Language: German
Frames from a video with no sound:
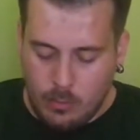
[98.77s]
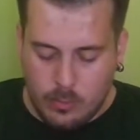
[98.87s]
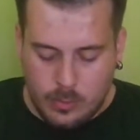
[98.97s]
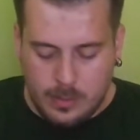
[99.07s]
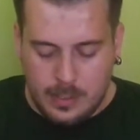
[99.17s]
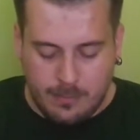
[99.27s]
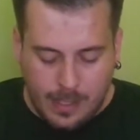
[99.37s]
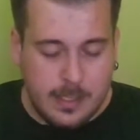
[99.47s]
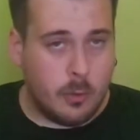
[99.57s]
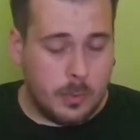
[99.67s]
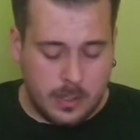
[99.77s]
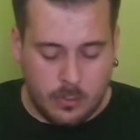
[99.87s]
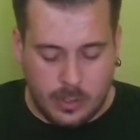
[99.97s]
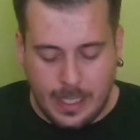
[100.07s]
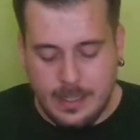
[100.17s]
Und ich weiß nicht, ob ihr das
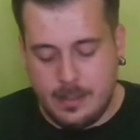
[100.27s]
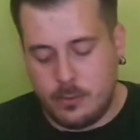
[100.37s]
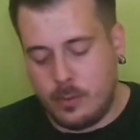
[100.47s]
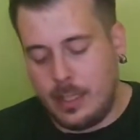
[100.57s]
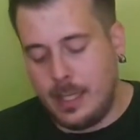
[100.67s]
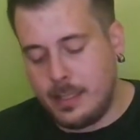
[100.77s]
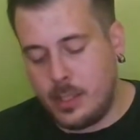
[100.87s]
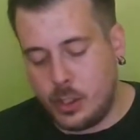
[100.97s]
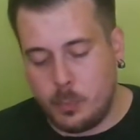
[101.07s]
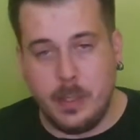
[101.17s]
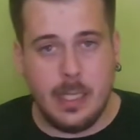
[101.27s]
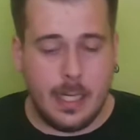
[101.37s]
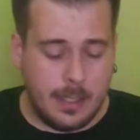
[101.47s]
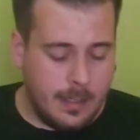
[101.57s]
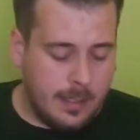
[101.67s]
noch kennt, so klassische
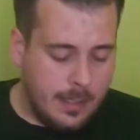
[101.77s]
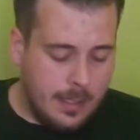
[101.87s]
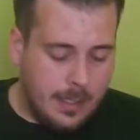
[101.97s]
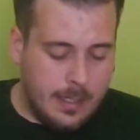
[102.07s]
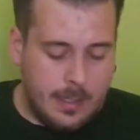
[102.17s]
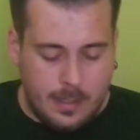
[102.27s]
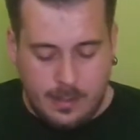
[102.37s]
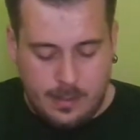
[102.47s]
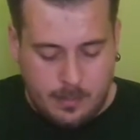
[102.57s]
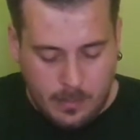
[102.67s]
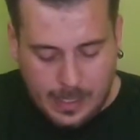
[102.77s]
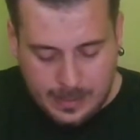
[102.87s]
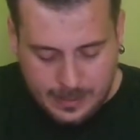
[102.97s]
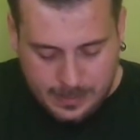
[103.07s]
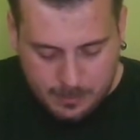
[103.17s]
Spiele, äh, man hat
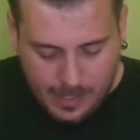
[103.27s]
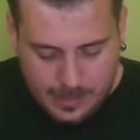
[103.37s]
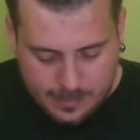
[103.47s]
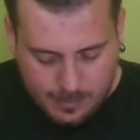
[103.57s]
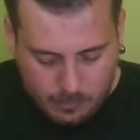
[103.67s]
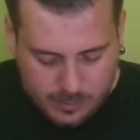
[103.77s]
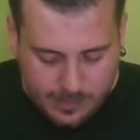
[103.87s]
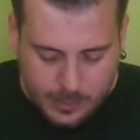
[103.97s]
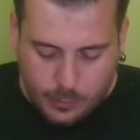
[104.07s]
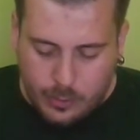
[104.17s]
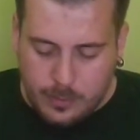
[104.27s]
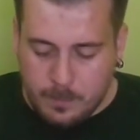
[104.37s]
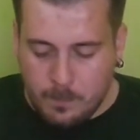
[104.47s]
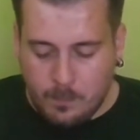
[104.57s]
ja nicht immer alles auswendig können.